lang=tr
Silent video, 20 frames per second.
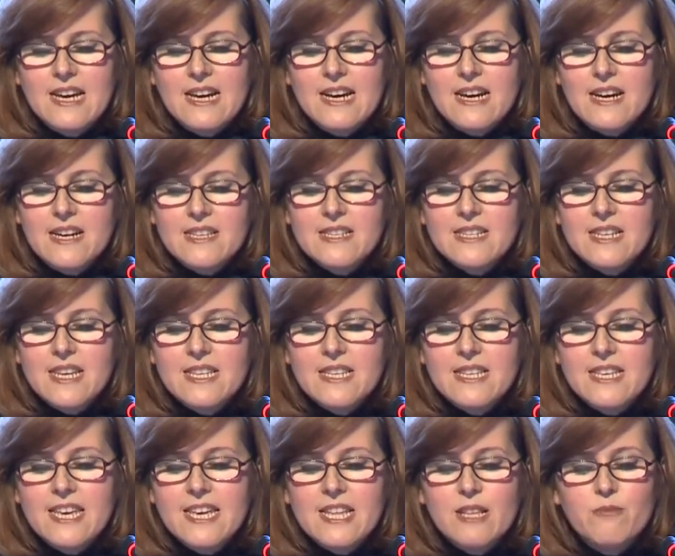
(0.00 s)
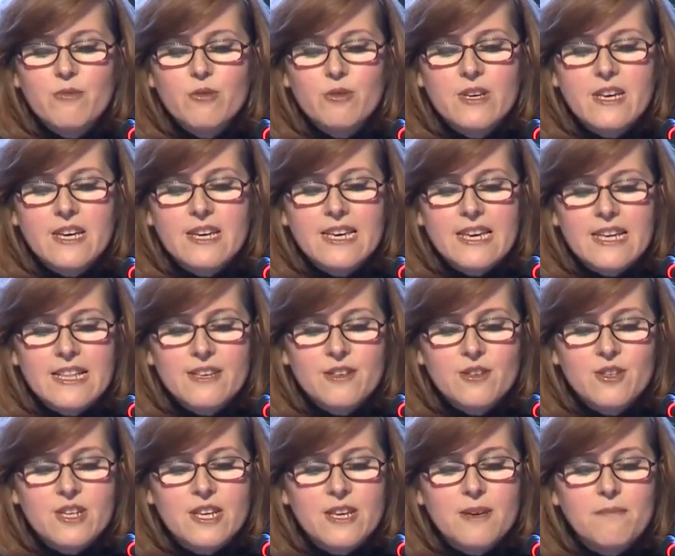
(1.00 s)
Hazret Gelibolu'ya
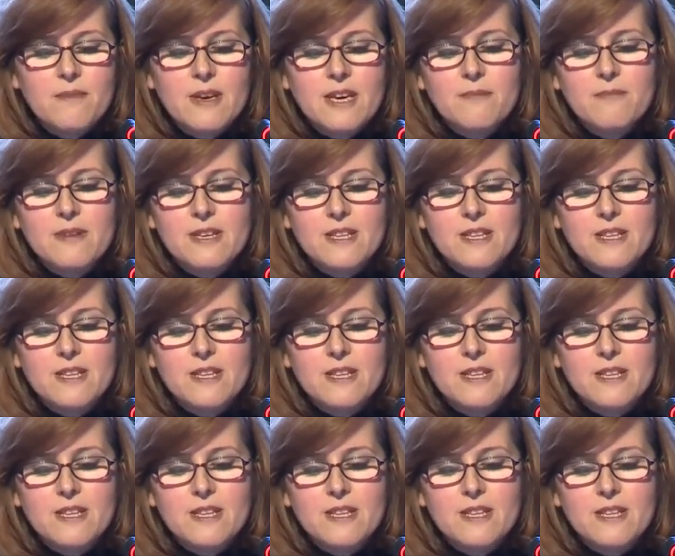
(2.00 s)
gelince Mehmet